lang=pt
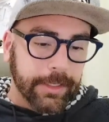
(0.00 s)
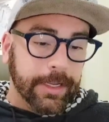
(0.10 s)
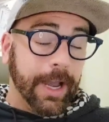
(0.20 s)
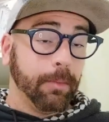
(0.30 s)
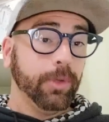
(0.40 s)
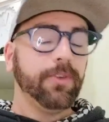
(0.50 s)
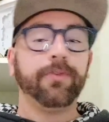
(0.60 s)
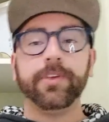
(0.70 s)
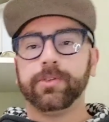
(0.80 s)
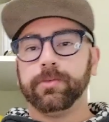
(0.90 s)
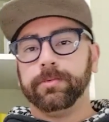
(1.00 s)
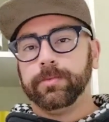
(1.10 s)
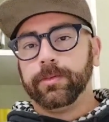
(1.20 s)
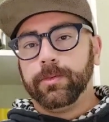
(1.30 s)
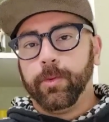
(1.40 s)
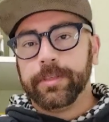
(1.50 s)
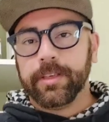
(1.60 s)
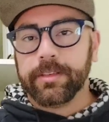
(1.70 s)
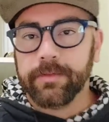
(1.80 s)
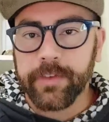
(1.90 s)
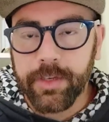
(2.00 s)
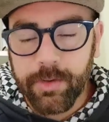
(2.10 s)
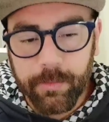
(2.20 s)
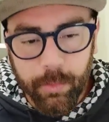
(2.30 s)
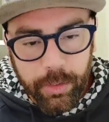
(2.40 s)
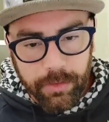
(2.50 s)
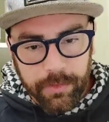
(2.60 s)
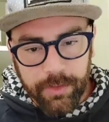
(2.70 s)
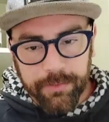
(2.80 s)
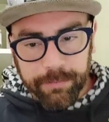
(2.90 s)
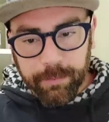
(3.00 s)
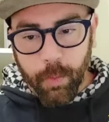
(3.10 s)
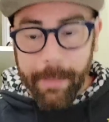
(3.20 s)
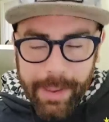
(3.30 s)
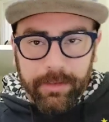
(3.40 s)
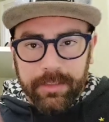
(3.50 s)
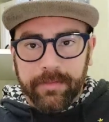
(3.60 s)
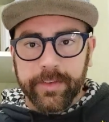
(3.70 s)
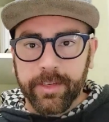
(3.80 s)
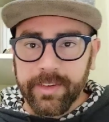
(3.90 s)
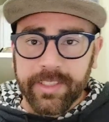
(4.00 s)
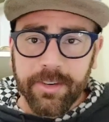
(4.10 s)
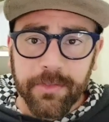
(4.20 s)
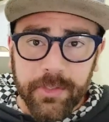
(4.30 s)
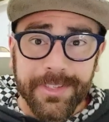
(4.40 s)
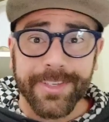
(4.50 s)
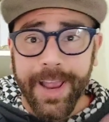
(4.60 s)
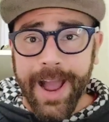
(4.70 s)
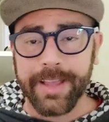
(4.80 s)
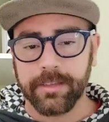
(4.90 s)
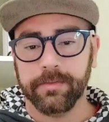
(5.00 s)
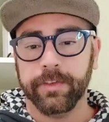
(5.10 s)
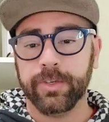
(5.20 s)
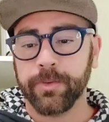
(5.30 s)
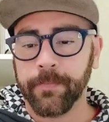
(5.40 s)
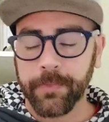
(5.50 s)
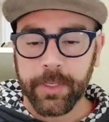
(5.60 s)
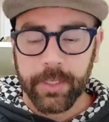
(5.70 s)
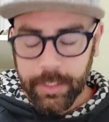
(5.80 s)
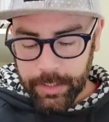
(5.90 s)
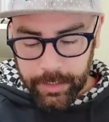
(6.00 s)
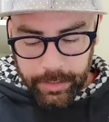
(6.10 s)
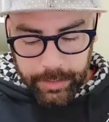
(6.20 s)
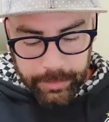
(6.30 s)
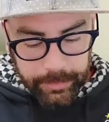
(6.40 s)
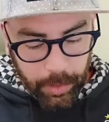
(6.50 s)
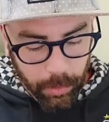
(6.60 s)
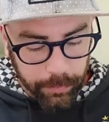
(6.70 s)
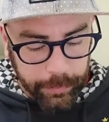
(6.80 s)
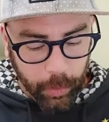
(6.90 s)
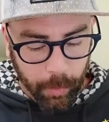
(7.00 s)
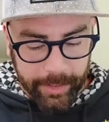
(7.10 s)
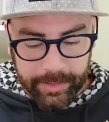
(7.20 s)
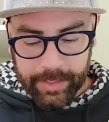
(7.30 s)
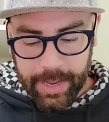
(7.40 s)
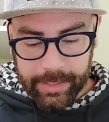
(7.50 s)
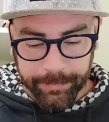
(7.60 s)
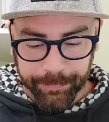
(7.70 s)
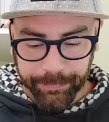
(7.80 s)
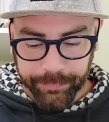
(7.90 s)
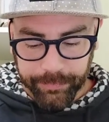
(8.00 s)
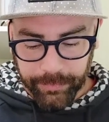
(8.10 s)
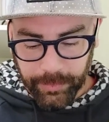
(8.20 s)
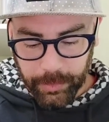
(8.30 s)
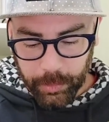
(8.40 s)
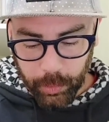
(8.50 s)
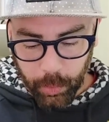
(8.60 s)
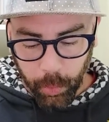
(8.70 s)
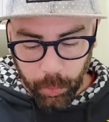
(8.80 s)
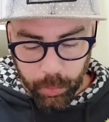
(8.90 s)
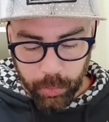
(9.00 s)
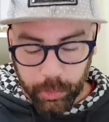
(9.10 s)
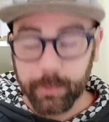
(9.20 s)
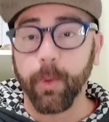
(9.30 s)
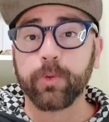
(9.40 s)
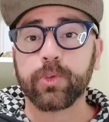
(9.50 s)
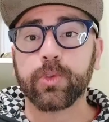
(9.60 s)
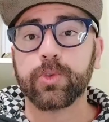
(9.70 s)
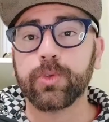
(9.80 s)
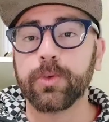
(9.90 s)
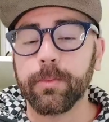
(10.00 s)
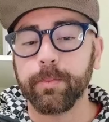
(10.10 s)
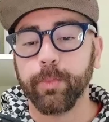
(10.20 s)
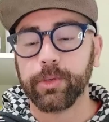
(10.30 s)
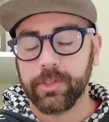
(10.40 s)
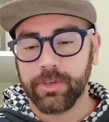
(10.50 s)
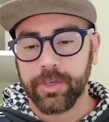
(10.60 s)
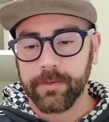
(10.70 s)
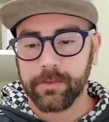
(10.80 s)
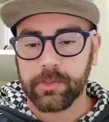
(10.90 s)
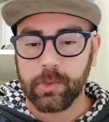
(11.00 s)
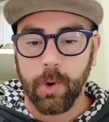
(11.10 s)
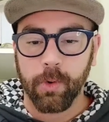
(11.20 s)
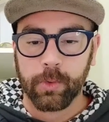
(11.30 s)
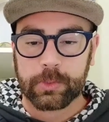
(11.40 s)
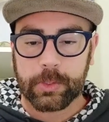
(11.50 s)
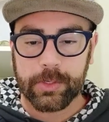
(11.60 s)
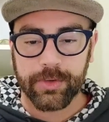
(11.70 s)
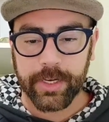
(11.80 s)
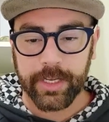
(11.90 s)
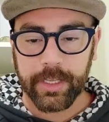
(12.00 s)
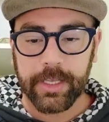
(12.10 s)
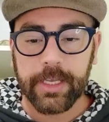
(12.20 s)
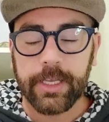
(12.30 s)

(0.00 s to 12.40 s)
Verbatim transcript: Cara, é muito difícil começar esse vídeo. Muito difícil o meio desse vídeo. Vai ser difícil encerrar esse vídeo. Então eu vou começar com os pontos positivos, ou alguns que eu enxerguei.